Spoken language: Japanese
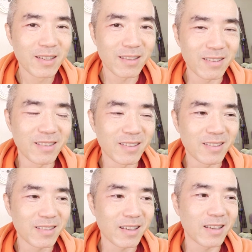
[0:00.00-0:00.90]
う
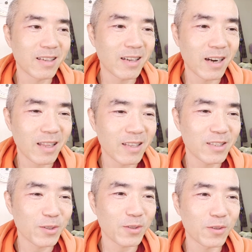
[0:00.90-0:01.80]
んね、体に
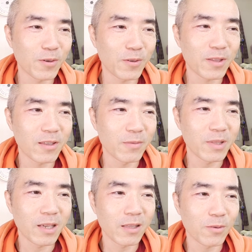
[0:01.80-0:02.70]
ちょっとっていうみ
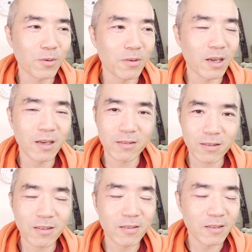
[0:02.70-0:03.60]
たいなところがあるっ
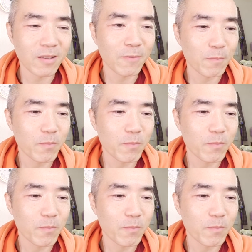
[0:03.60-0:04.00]
ていうね